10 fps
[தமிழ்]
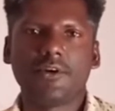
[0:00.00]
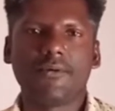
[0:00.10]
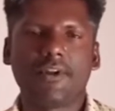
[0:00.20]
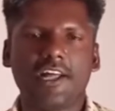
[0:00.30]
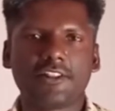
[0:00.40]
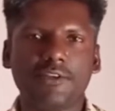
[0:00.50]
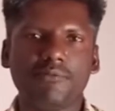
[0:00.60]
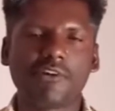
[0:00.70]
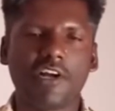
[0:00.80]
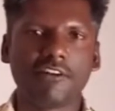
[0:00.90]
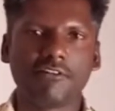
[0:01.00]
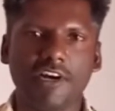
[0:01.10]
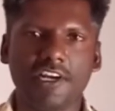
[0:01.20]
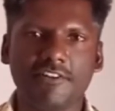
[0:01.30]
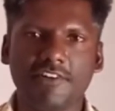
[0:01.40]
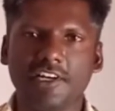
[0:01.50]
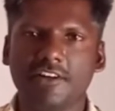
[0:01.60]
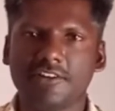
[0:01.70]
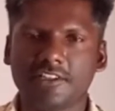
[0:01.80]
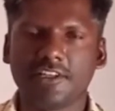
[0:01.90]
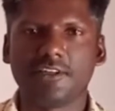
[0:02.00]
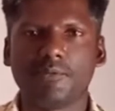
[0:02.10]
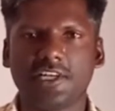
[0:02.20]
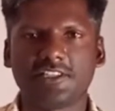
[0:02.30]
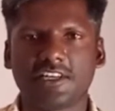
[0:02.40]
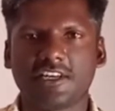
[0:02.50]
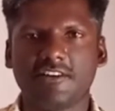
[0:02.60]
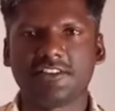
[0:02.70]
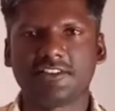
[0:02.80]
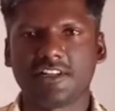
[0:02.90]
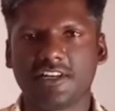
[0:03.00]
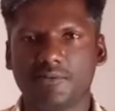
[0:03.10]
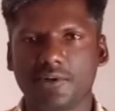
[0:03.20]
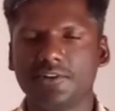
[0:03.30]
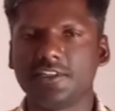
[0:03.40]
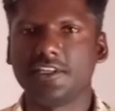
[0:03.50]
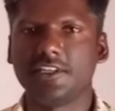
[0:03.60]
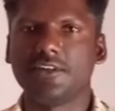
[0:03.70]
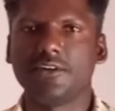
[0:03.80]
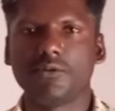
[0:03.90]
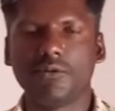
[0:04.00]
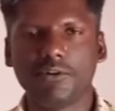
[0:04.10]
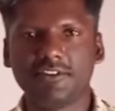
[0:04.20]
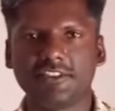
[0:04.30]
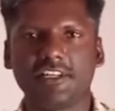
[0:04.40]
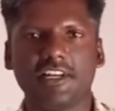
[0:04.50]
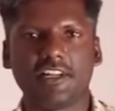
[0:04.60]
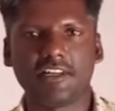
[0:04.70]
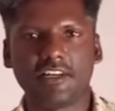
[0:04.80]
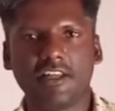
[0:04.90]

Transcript: ஒரு அதிமுக நிர்வாகி வீட்டில் வந்து பாஜகவை சேர்ந்த நபர் வந்து குண்டு வீசியிருக்காரு